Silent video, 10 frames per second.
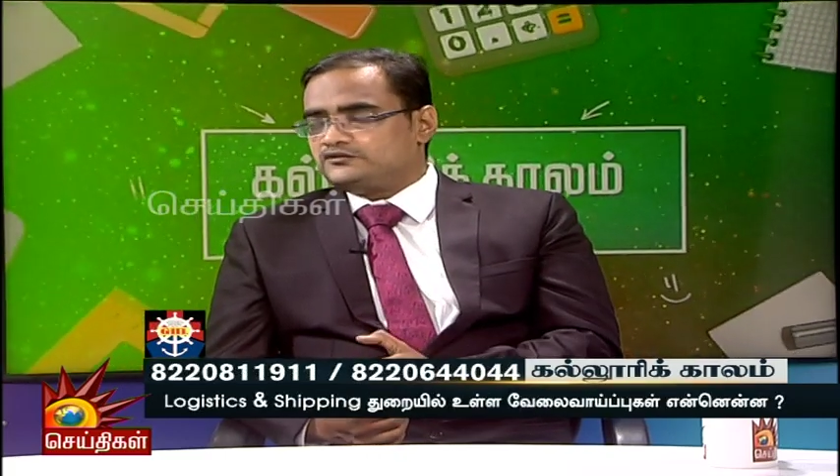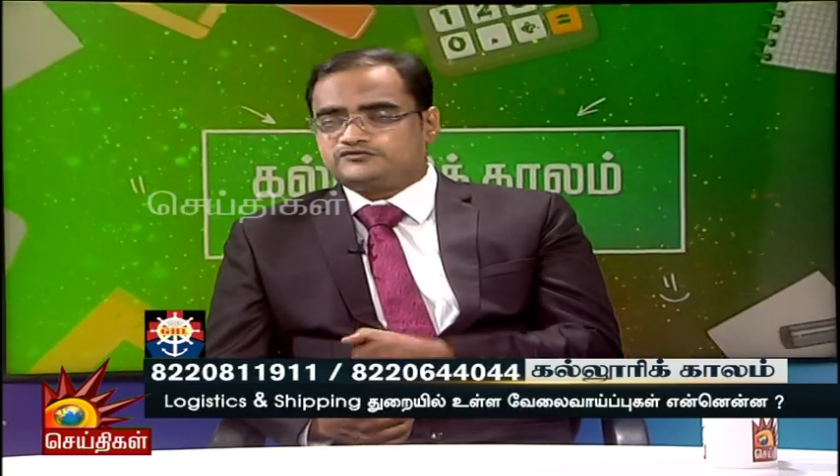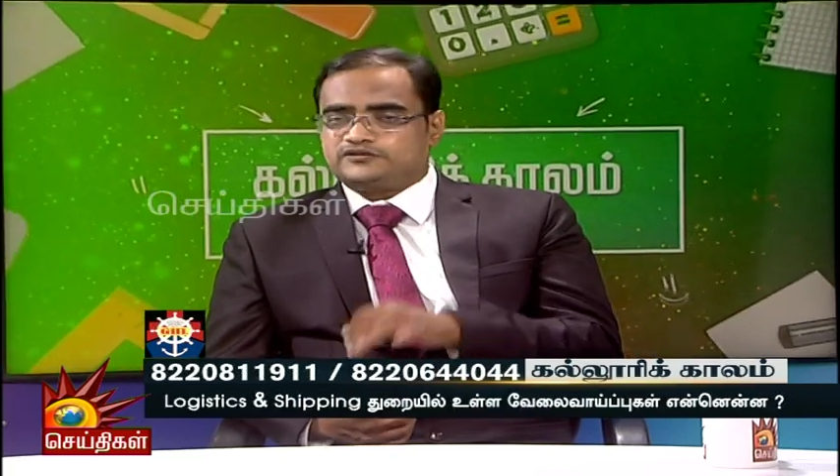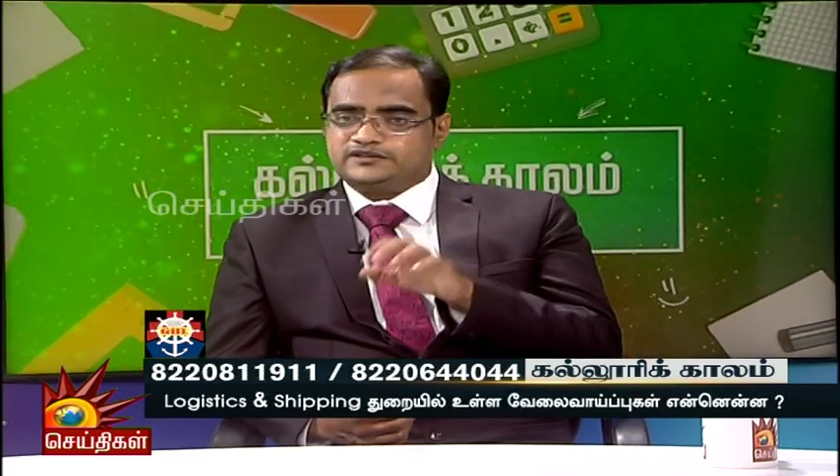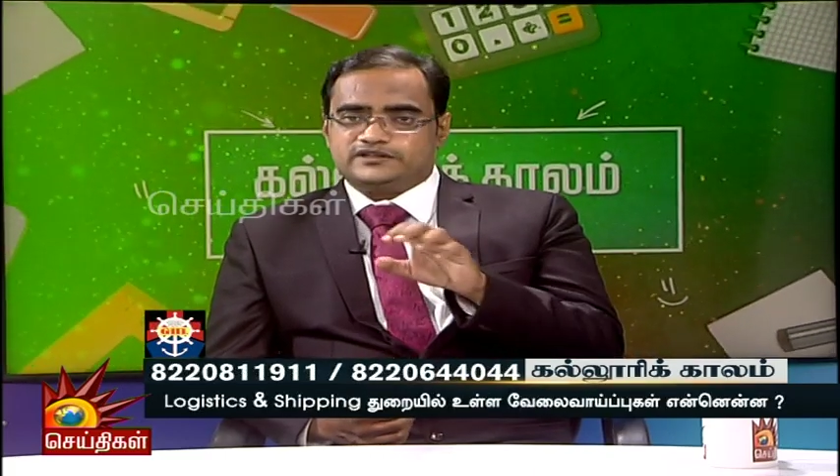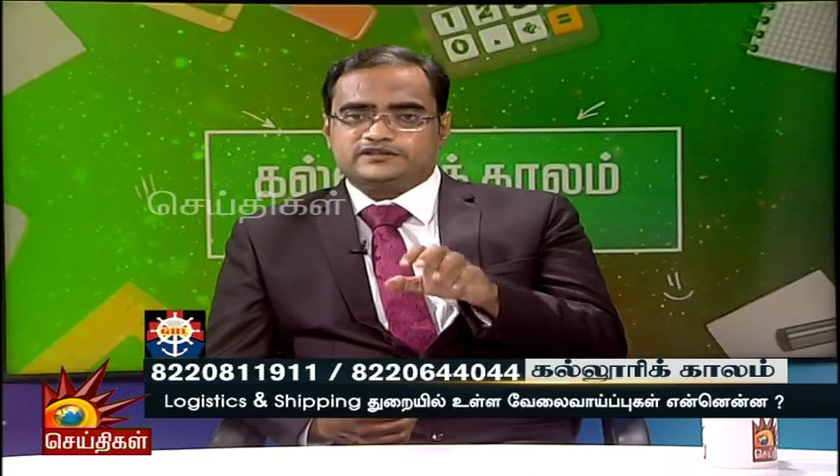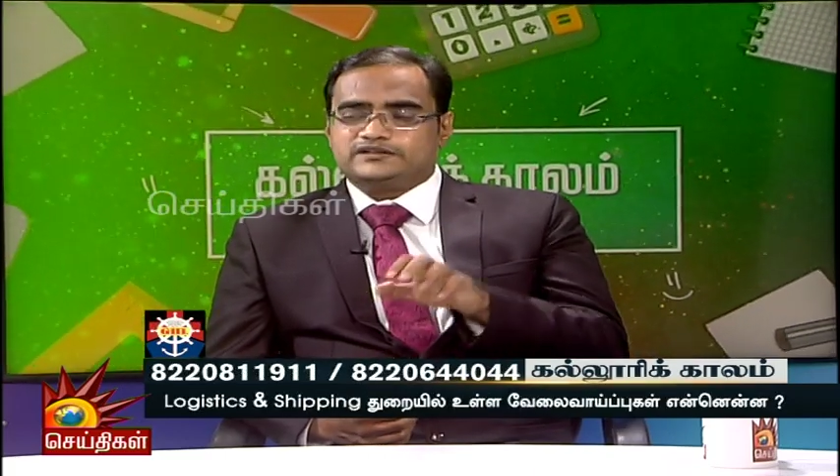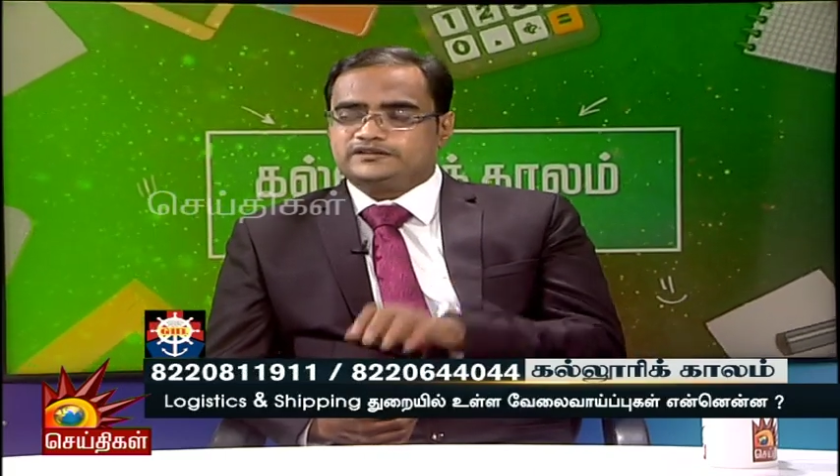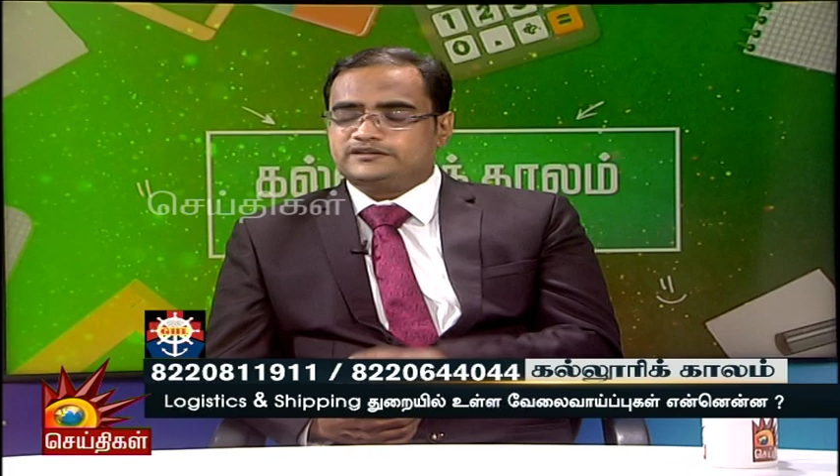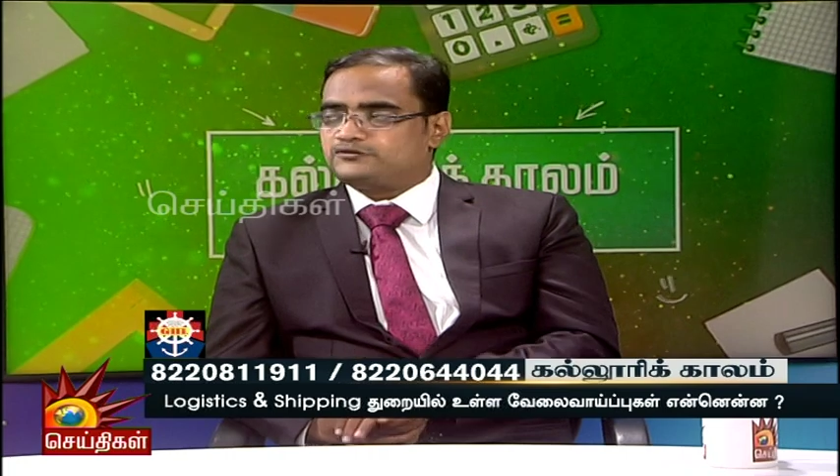ஸோ இந்த இந்த
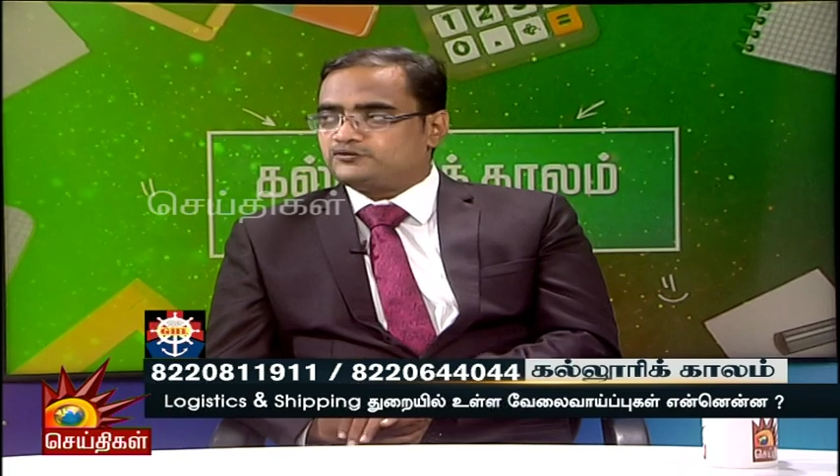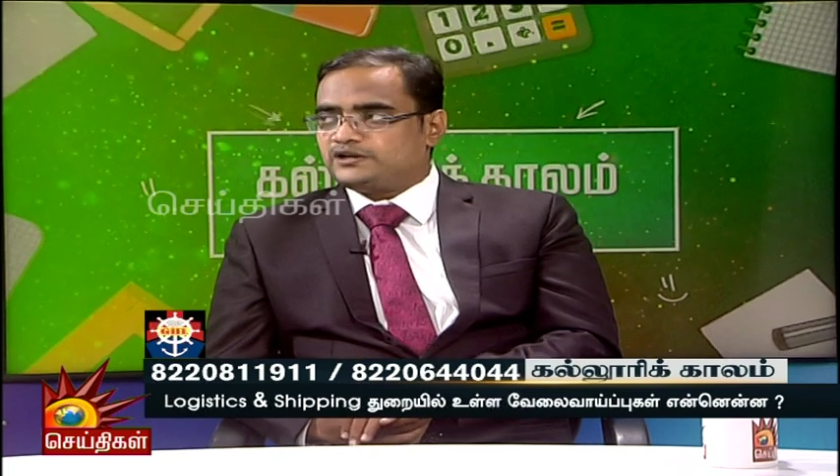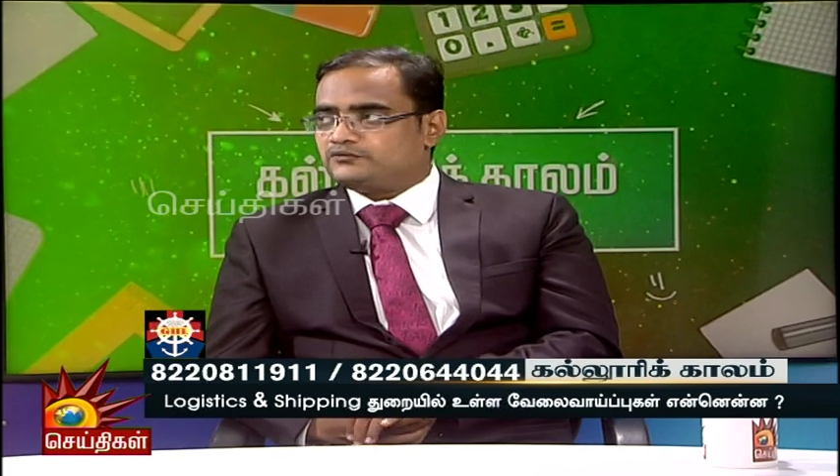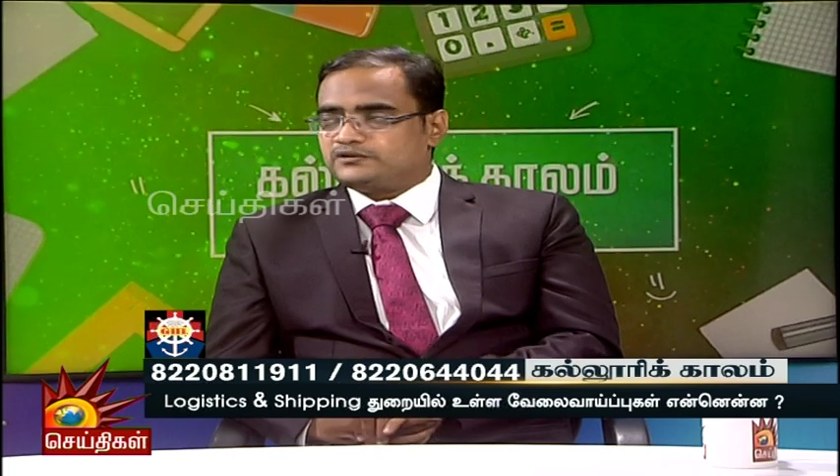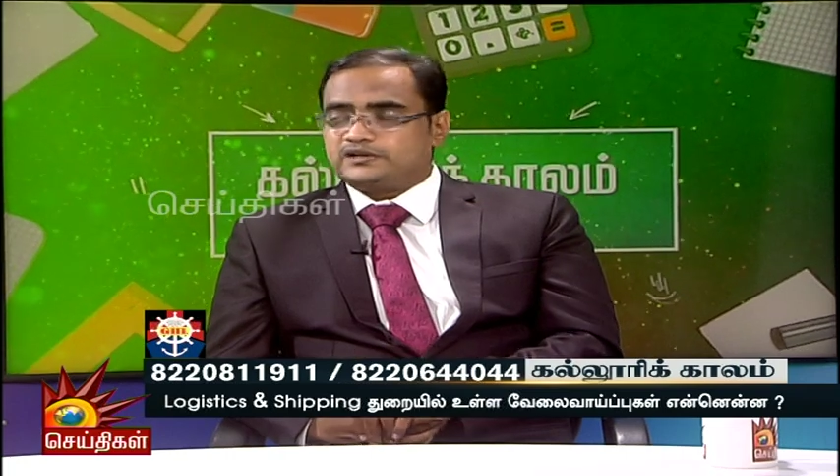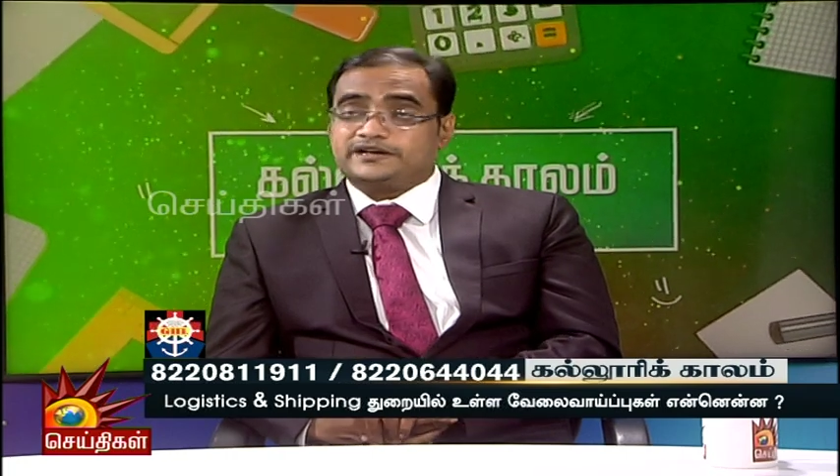இந்த துறையில் ஒன்று